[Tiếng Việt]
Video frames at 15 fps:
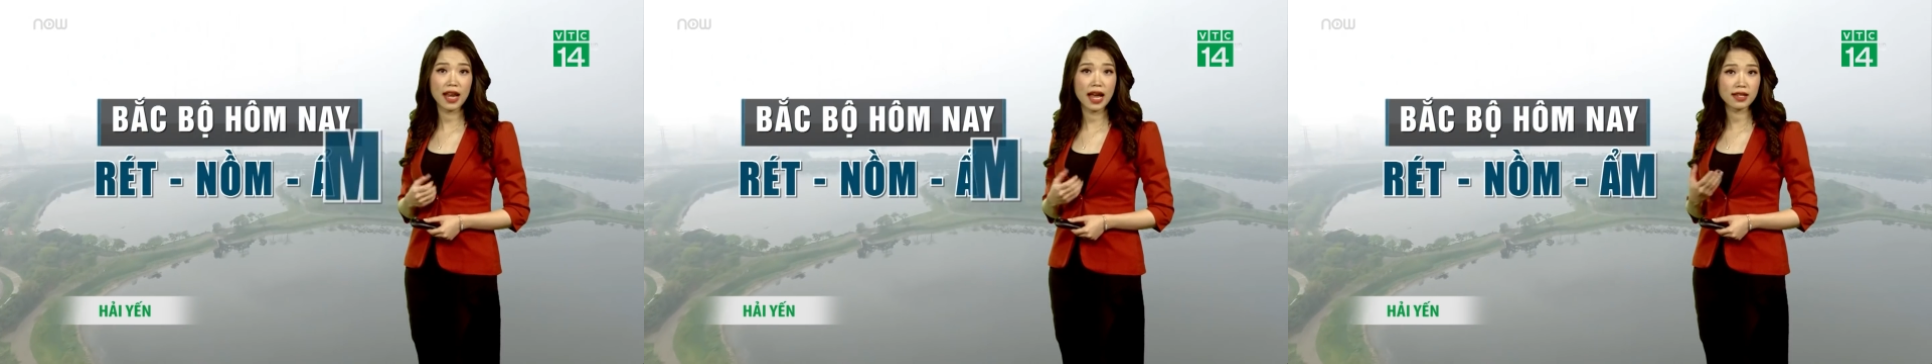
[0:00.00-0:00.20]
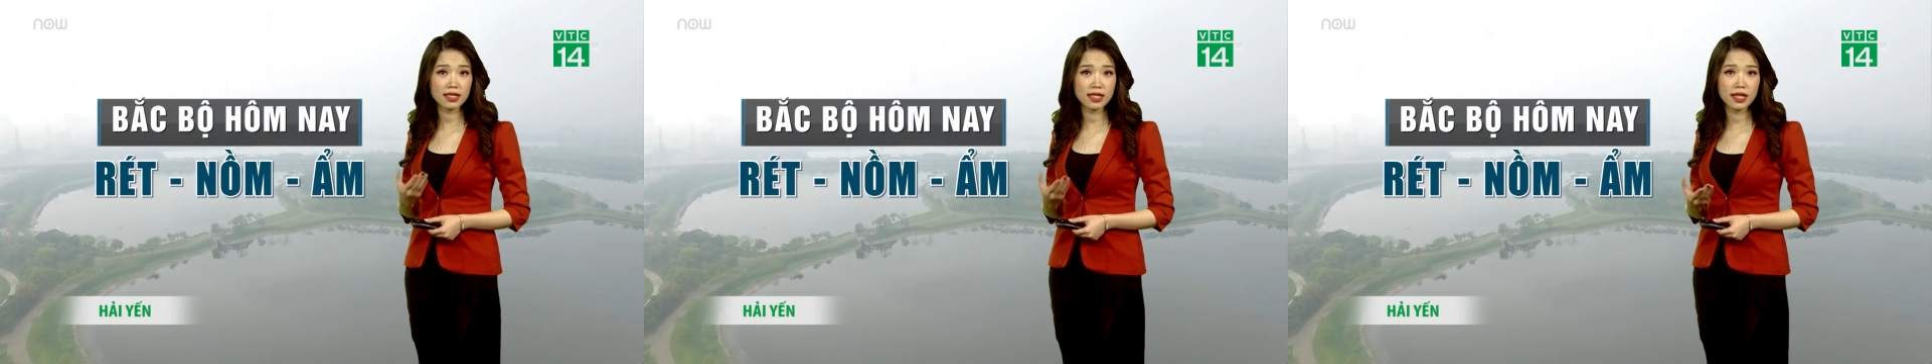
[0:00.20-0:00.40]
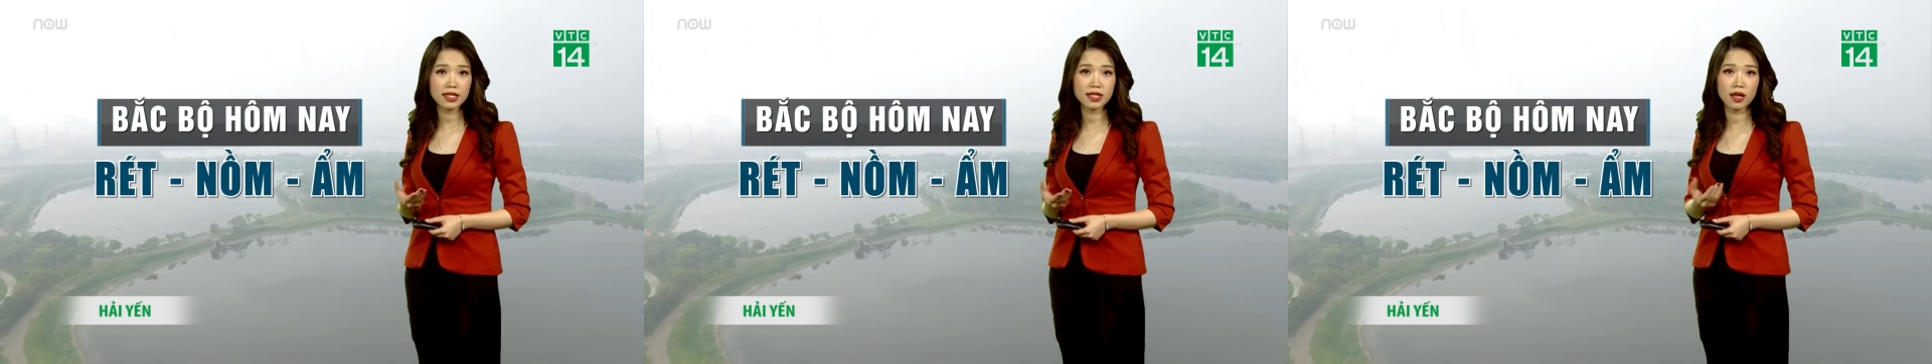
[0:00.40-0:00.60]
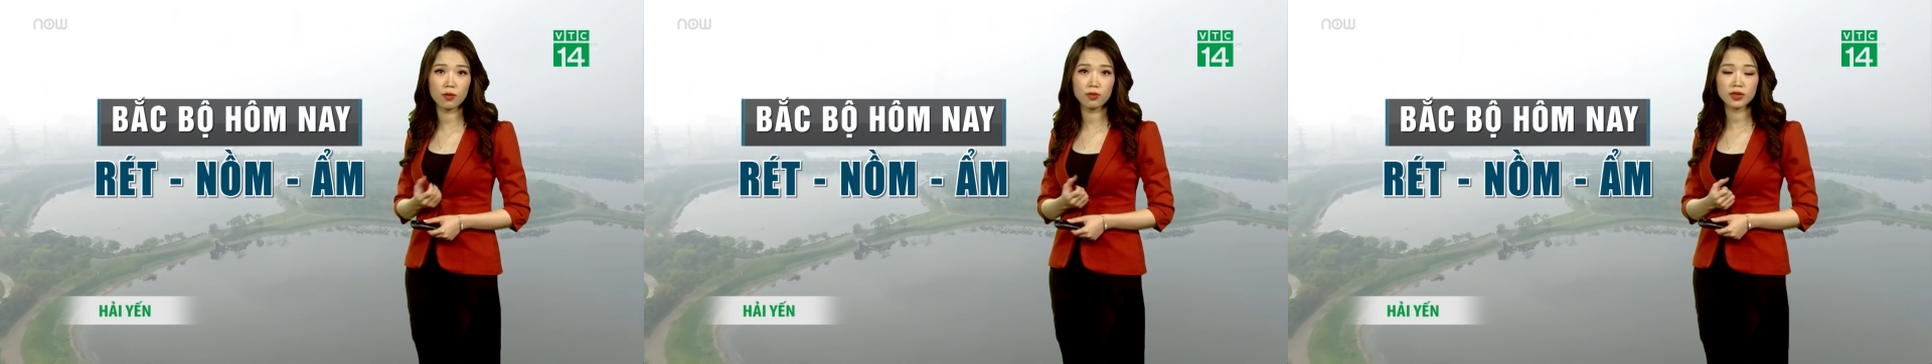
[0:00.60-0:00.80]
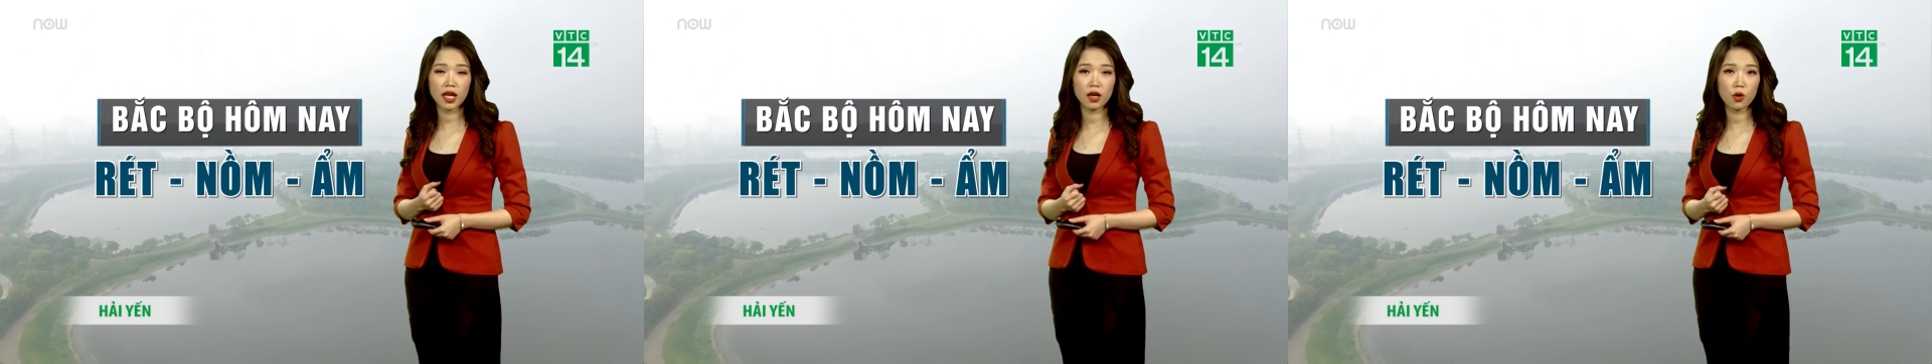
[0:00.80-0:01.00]
đang sinh
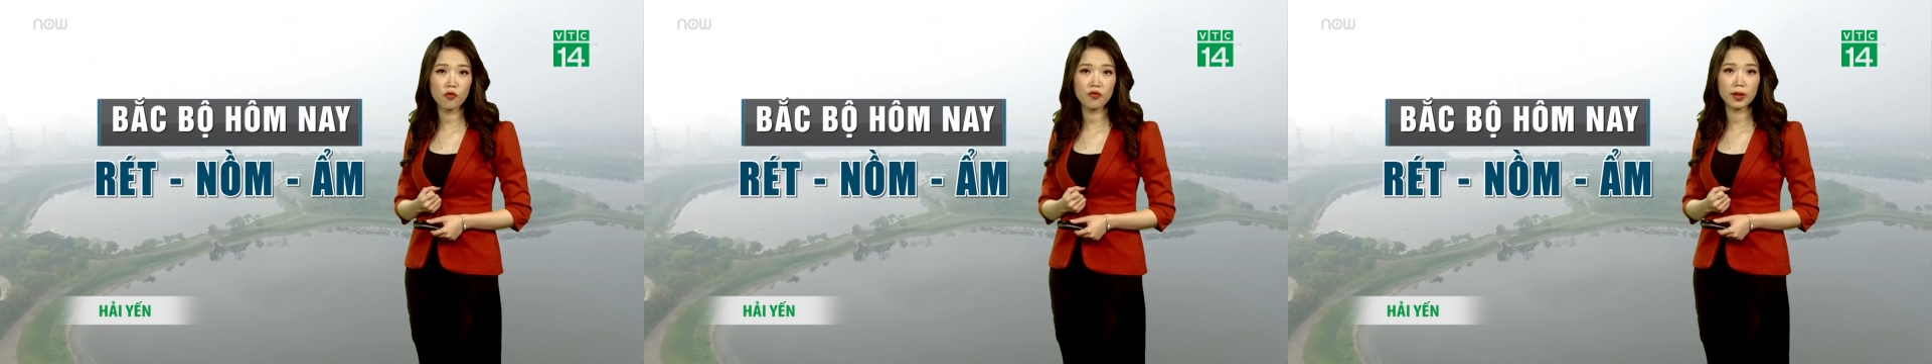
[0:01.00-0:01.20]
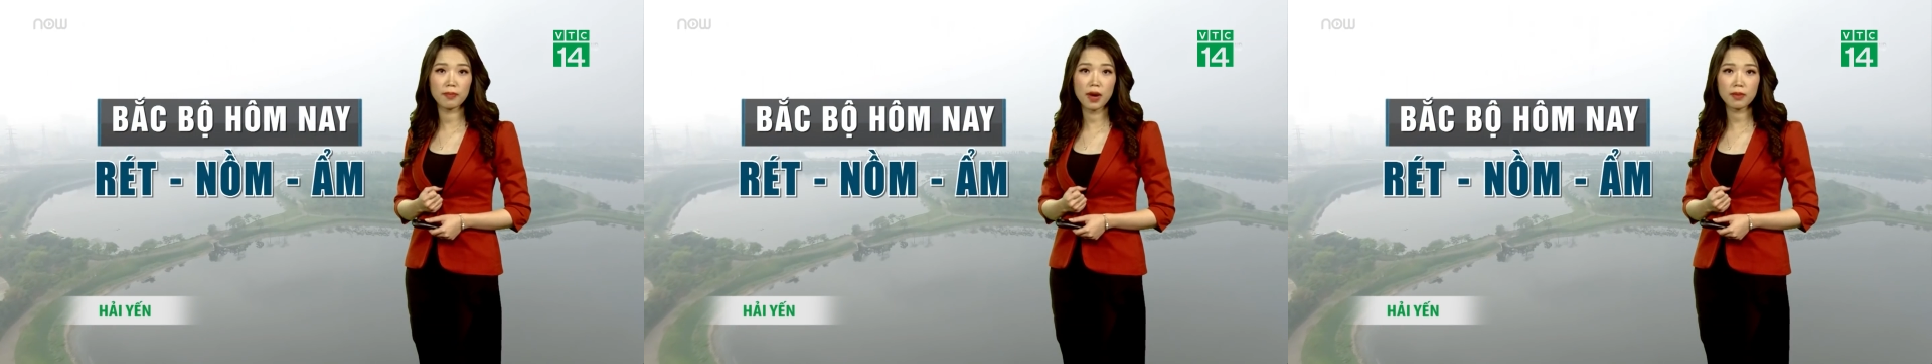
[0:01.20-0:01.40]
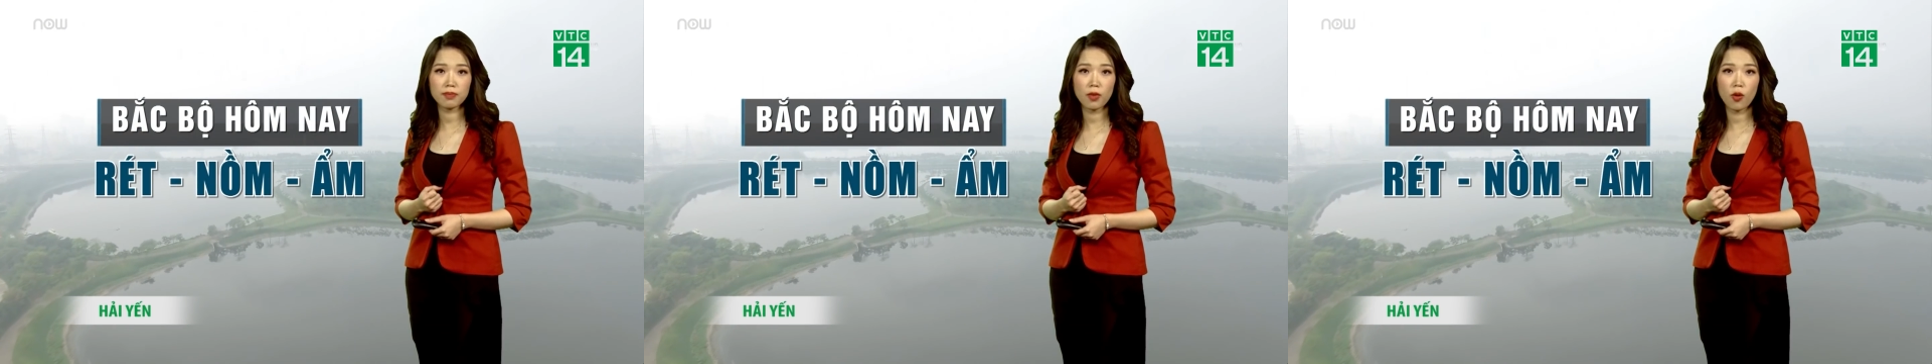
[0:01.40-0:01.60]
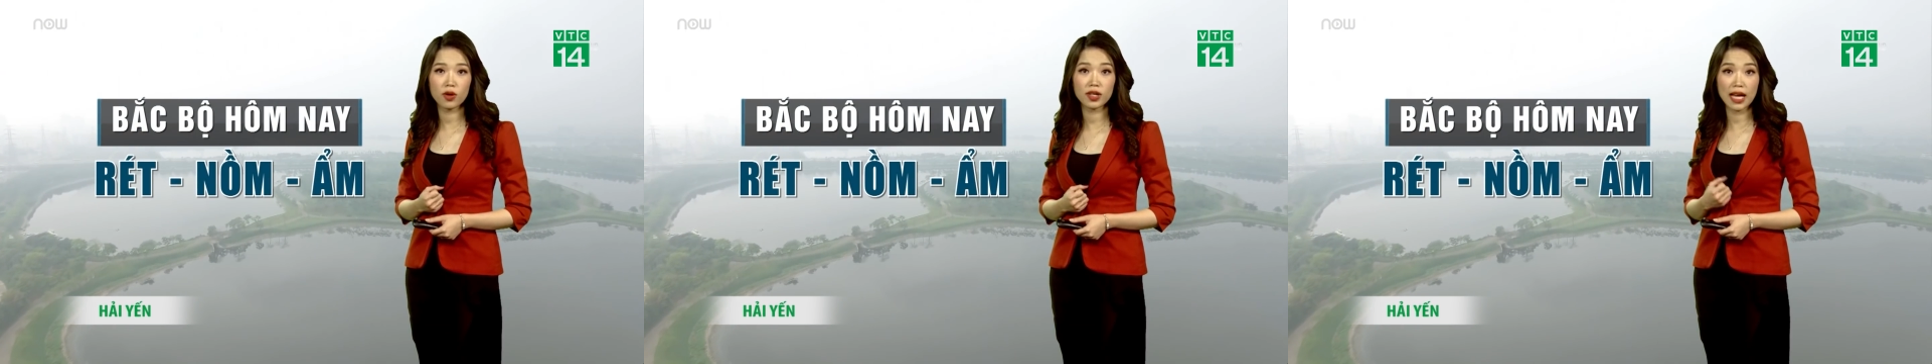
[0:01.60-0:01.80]
sống tại khu vực Bắc Bộ